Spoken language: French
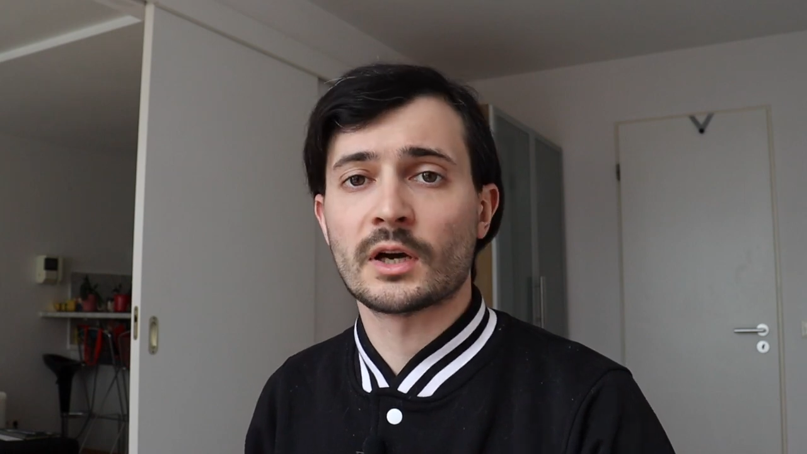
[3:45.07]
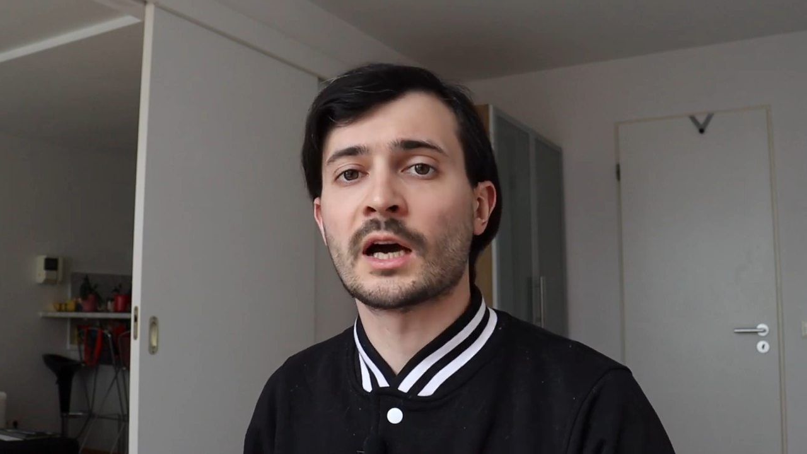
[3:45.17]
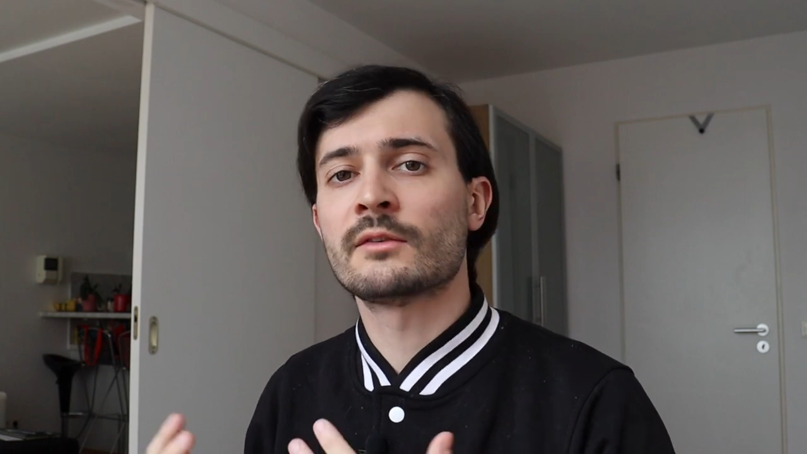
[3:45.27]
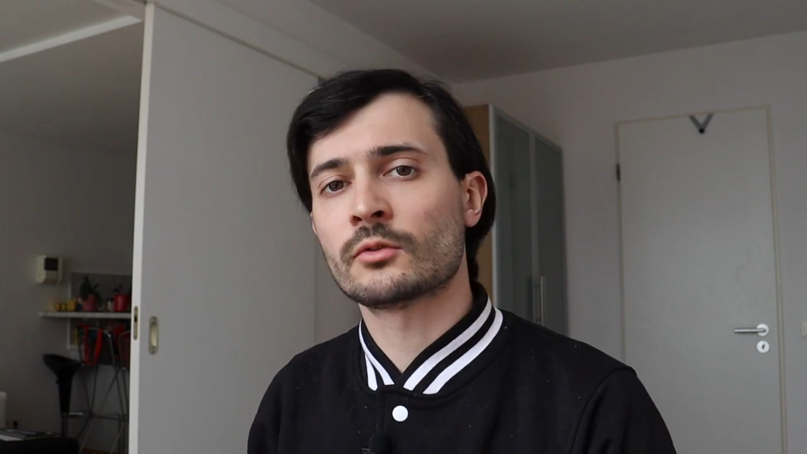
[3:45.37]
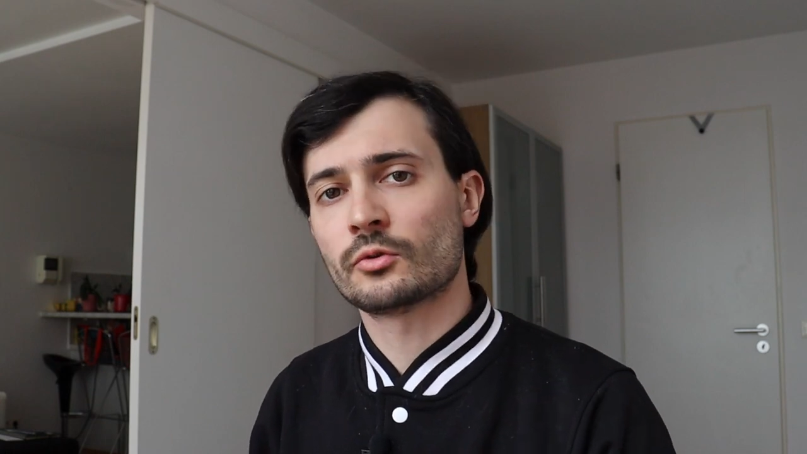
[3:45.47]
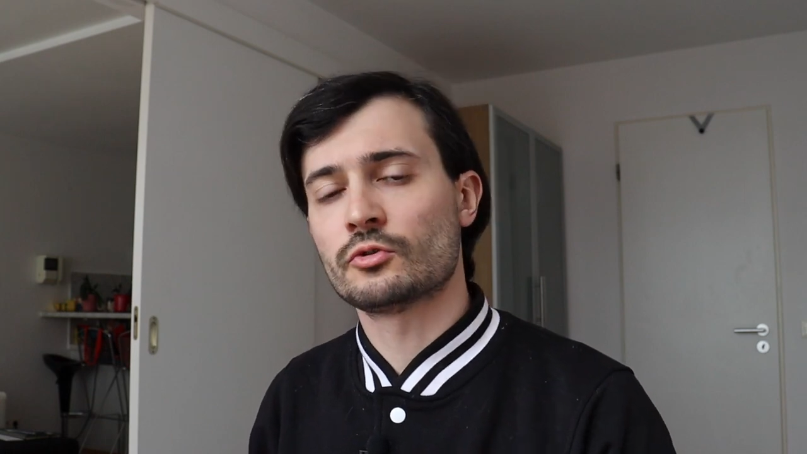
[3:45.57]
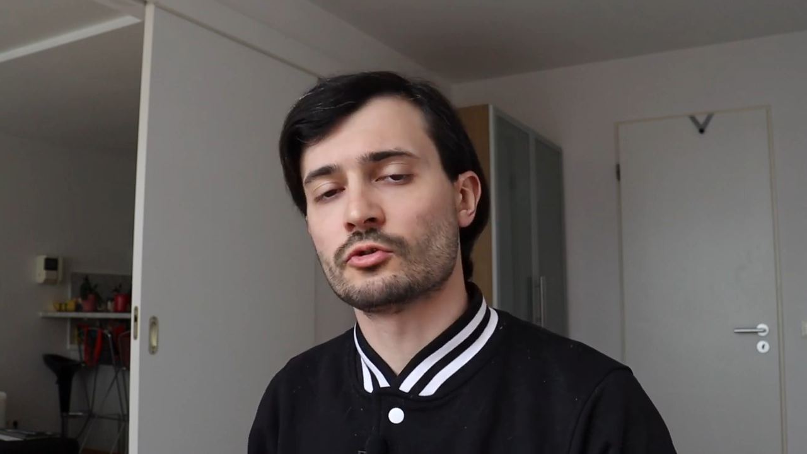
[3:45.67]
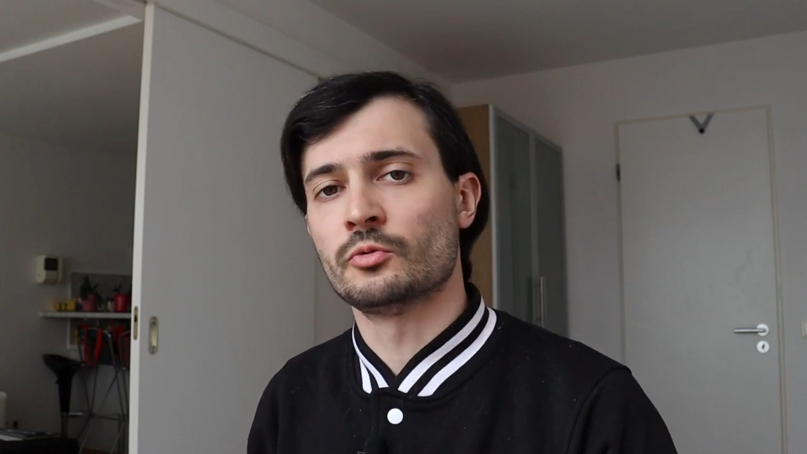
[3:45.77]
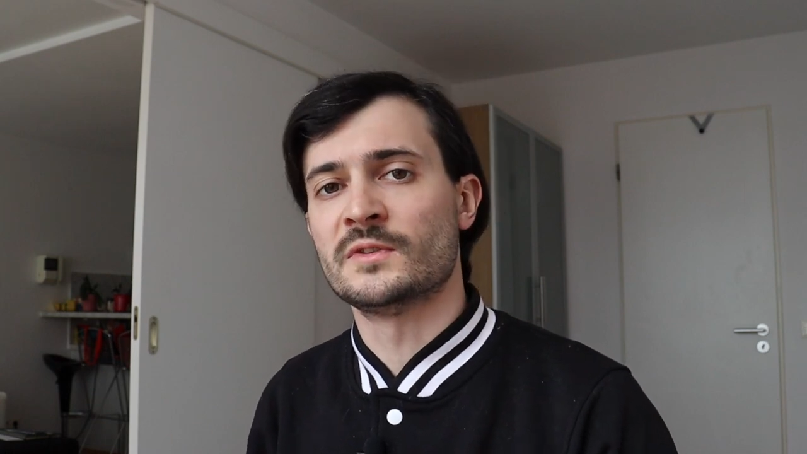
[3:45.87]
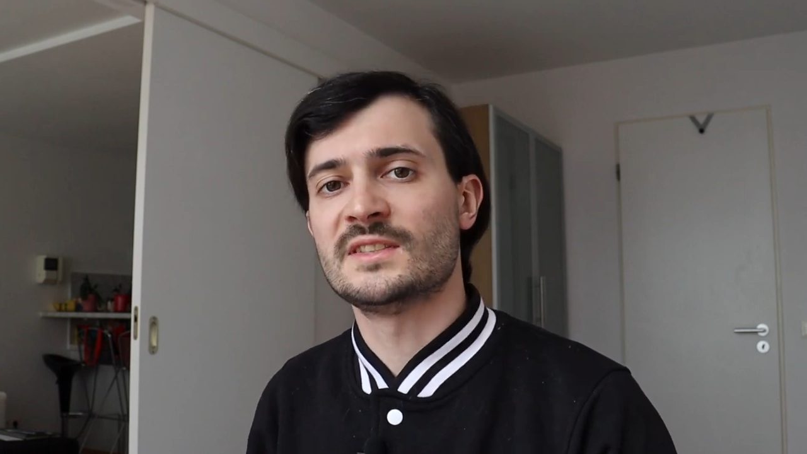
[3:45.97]
avant que
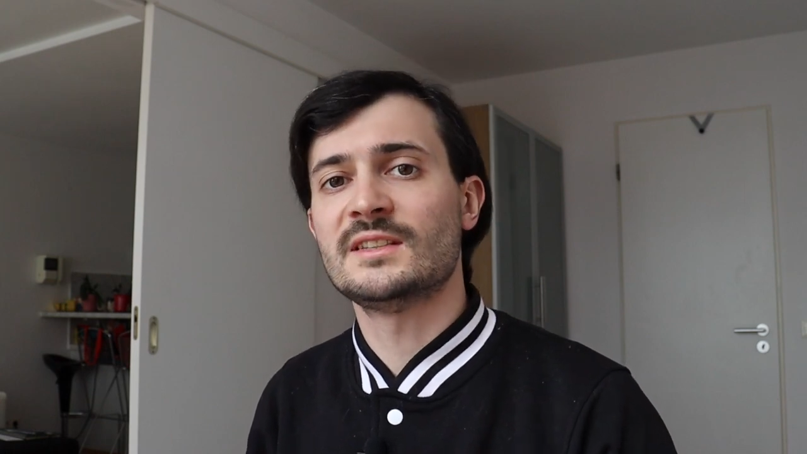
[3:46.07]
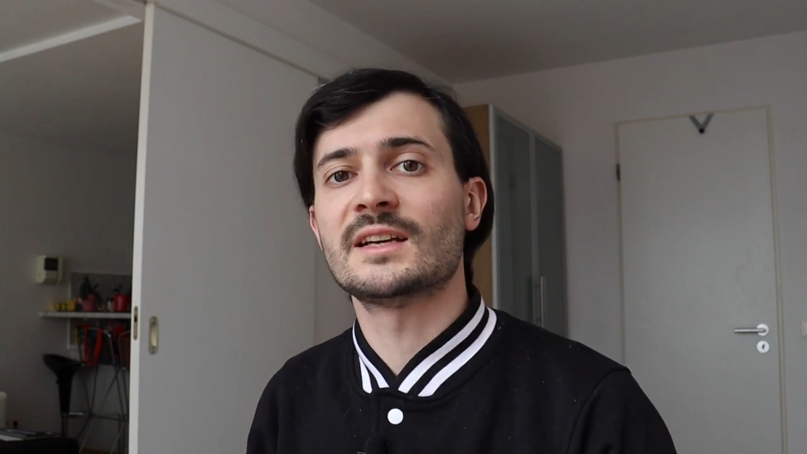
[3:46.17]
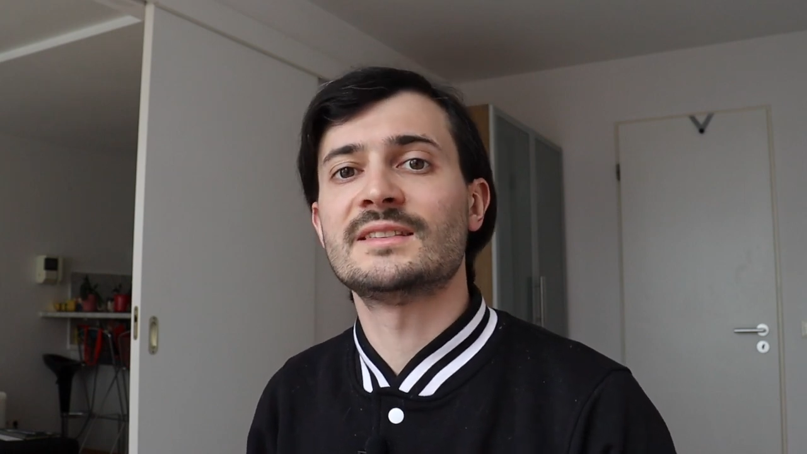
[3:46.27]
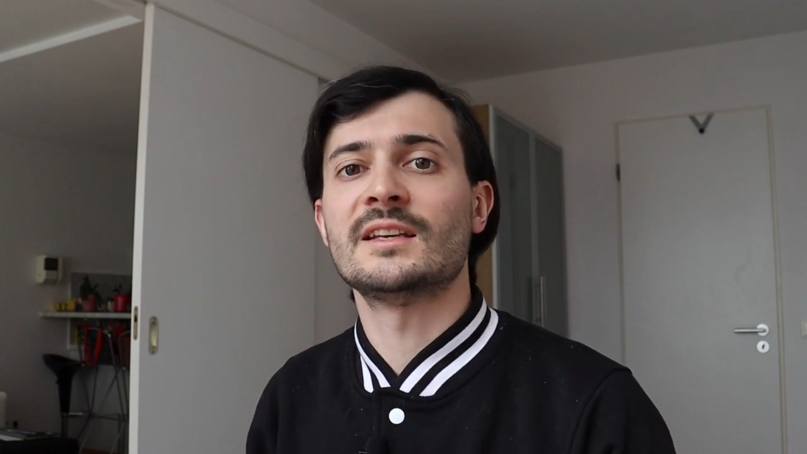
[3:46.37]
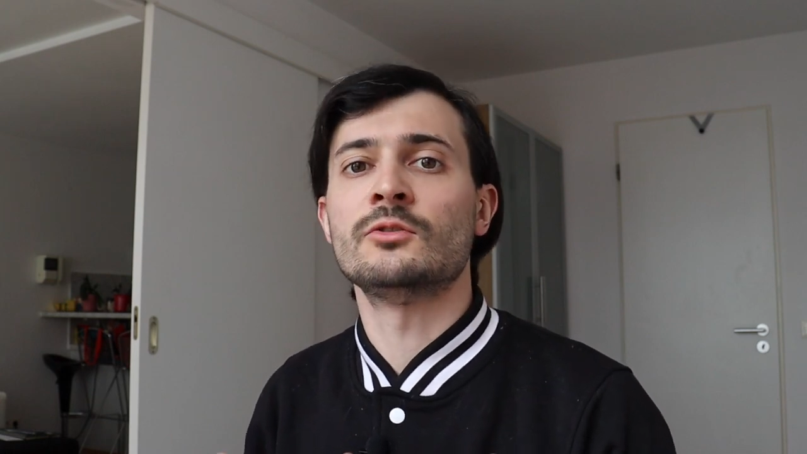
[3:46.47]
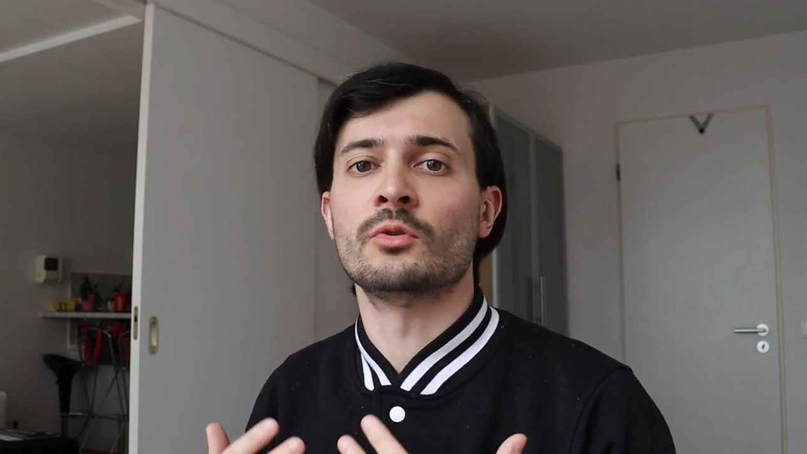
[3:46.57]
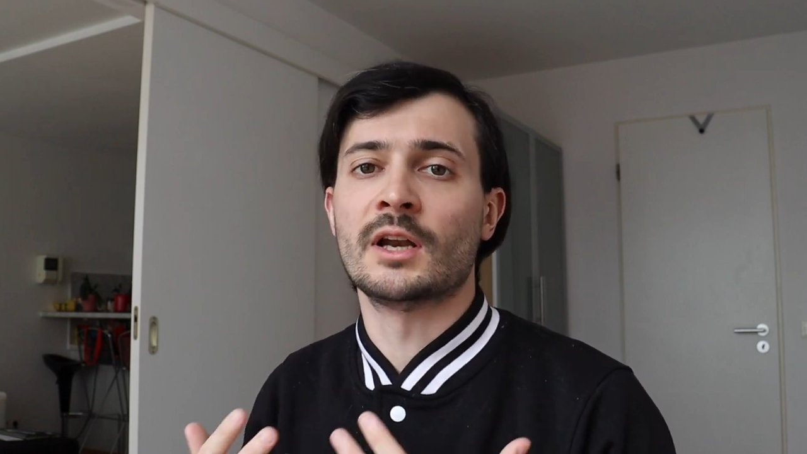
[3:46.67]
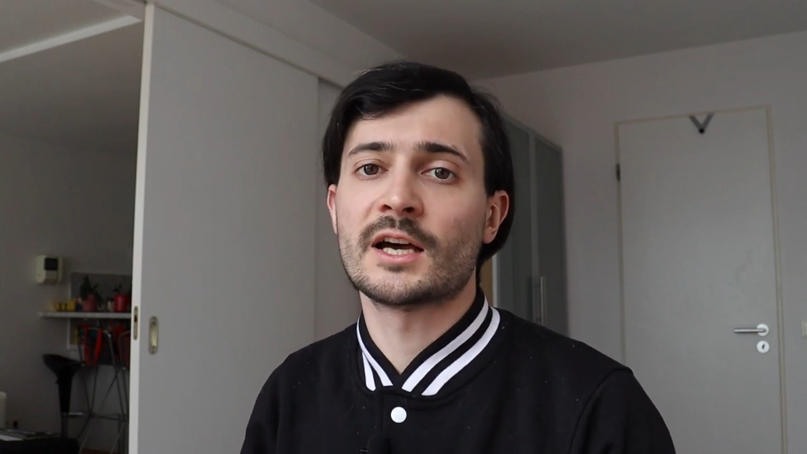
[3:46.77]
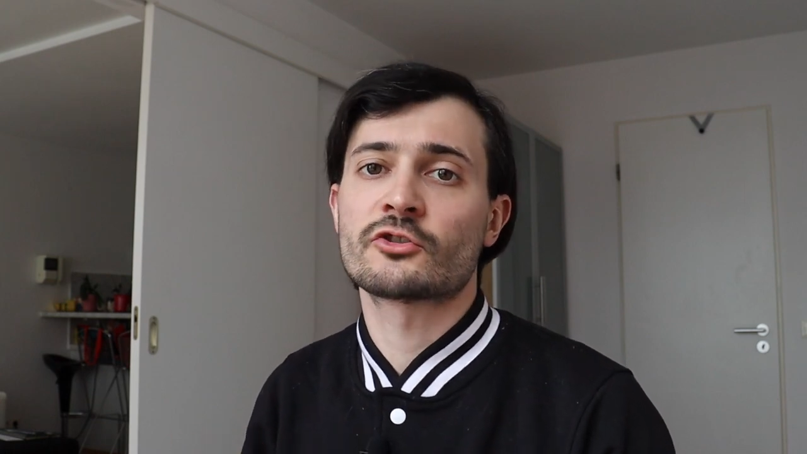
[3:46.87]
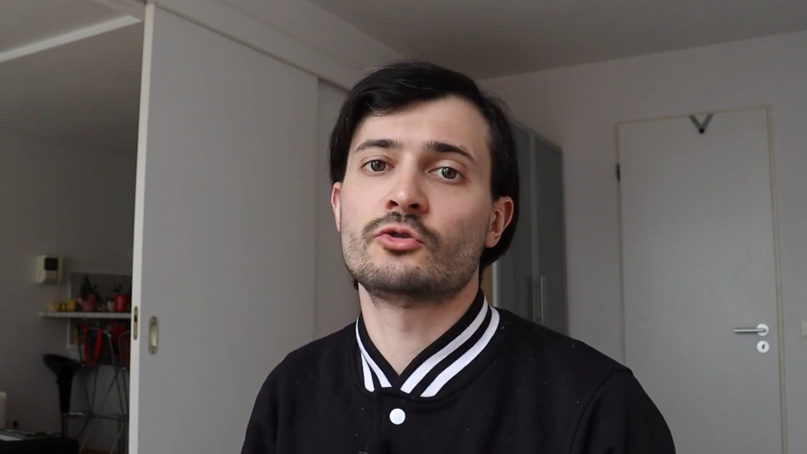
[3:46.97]
celui-ci n'atteigne
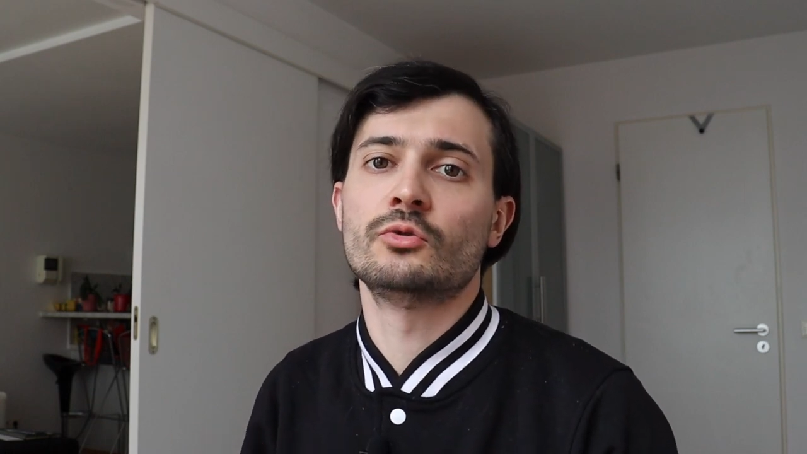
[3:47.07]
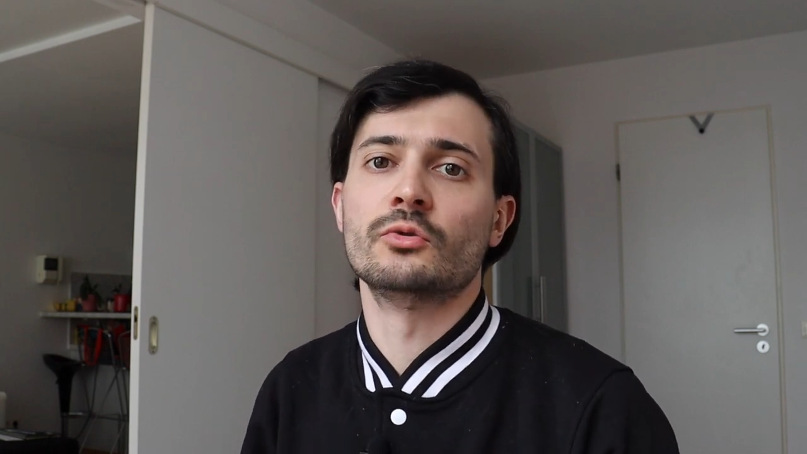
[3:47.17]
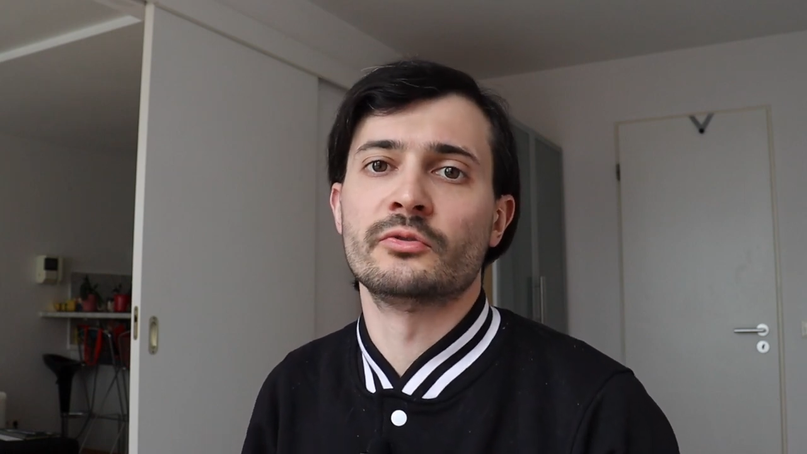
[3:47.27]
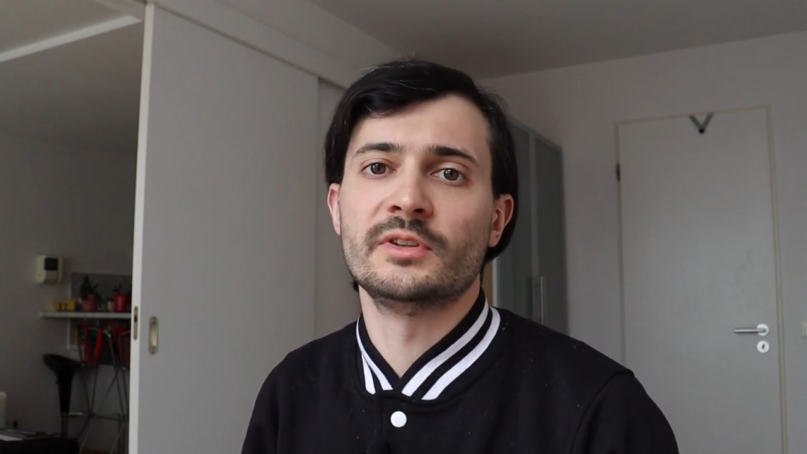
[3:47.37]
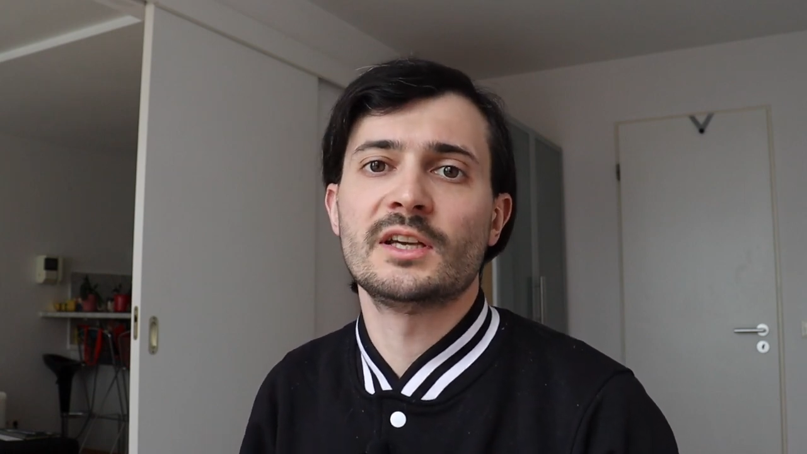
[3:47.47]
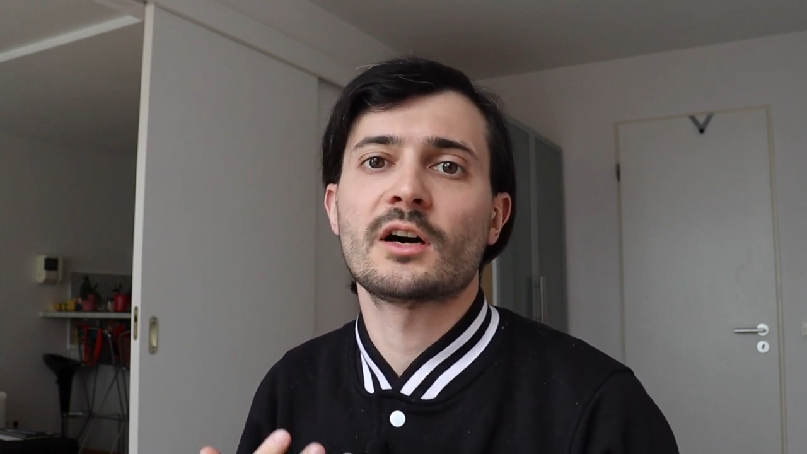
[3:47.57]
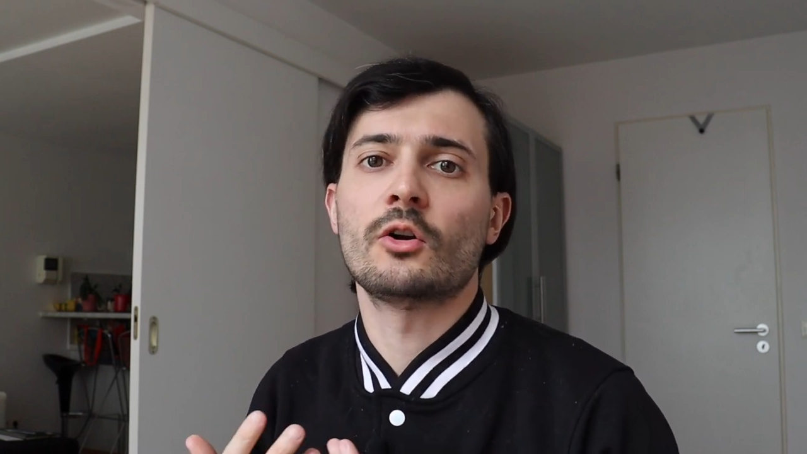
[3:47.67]
l'âge de devenir